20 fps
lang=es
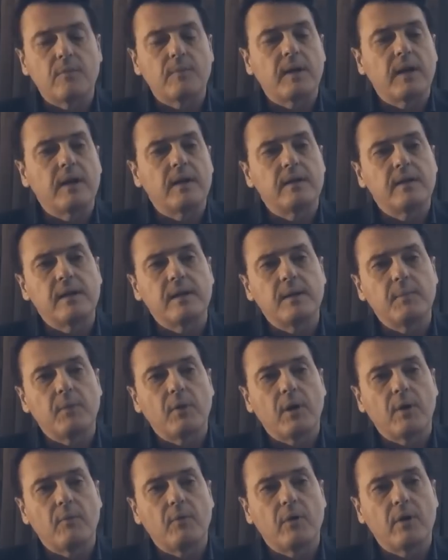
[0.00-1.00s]
normal entiende por
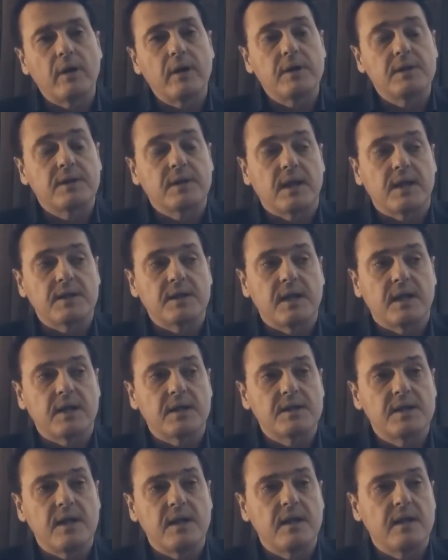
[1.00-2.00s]
amor es casi
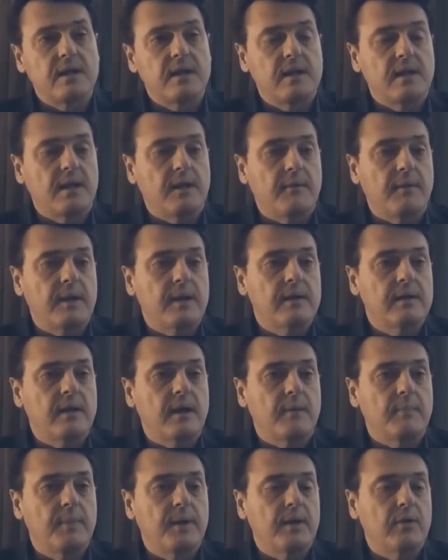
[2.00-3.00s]
casi equivalente
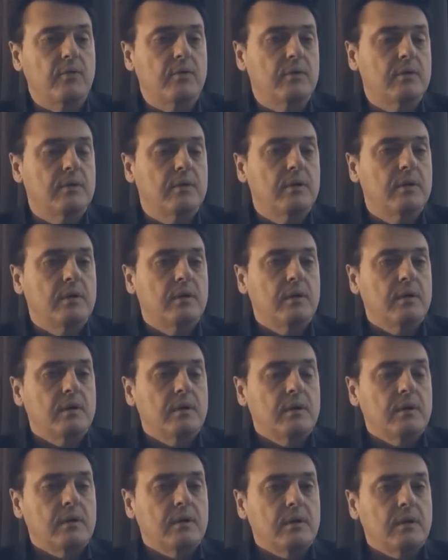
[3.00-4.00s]
a apego.
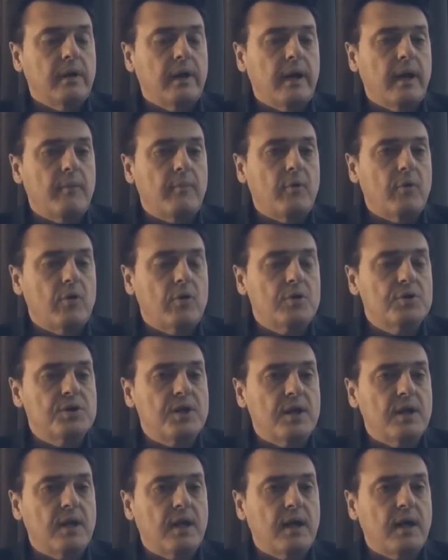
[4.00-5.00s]
El amor
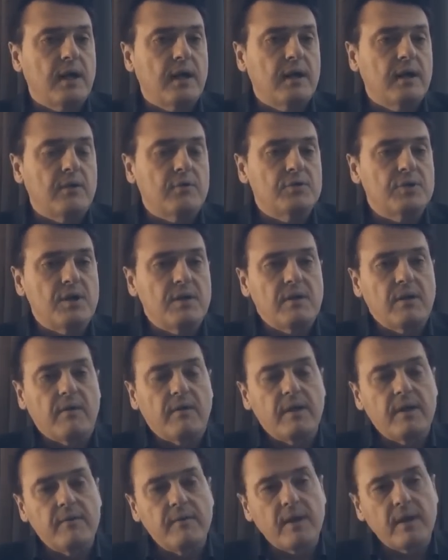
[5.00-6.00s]
se da en ausencia
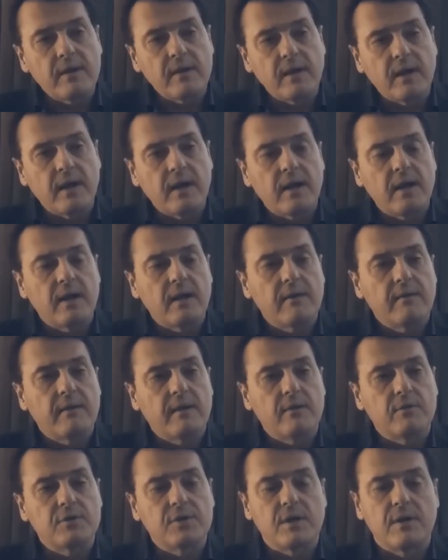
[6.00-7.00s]
de libertad, en
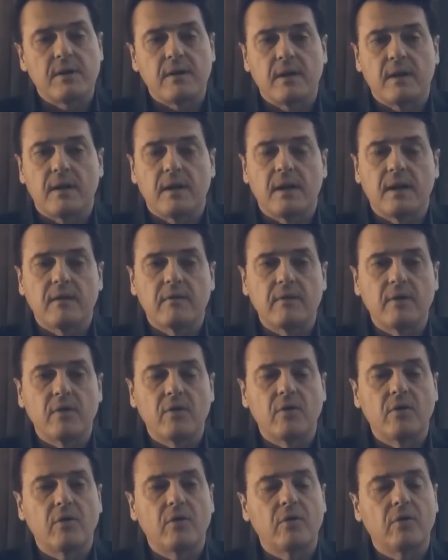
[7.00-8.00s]
ausencia de
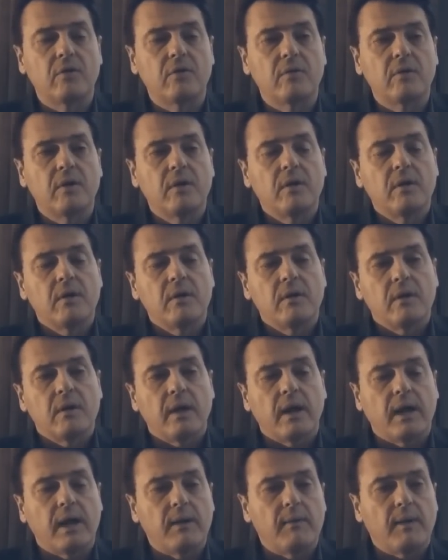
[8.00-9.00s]
elección,
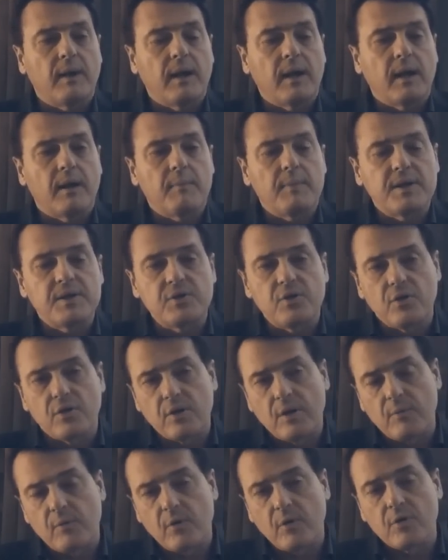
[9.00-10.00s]
equivale a la pasión
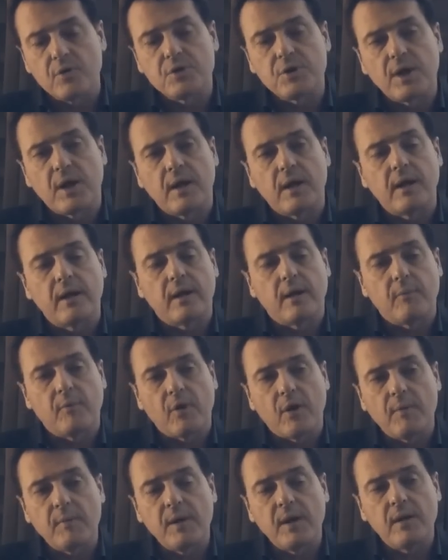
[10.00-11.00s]
amorosa, al
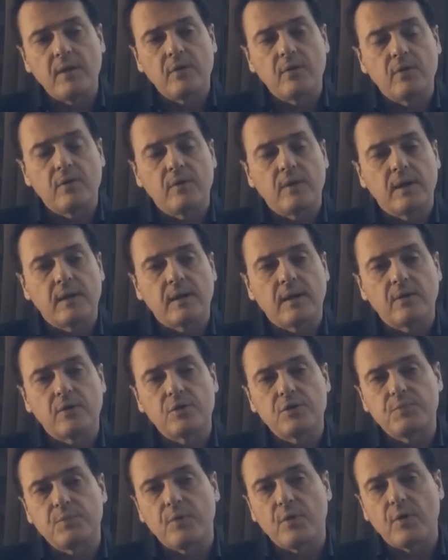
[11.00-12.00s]
enamoramiento, a
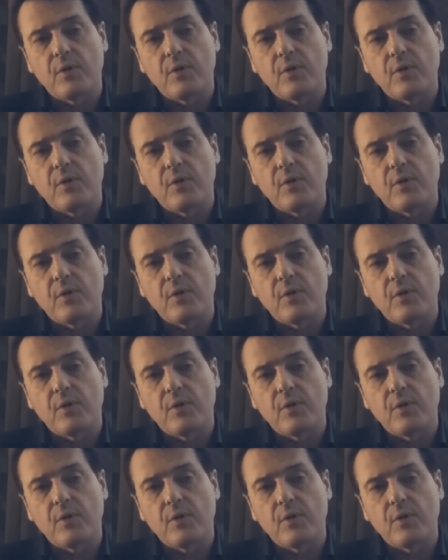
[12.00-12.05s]
tantos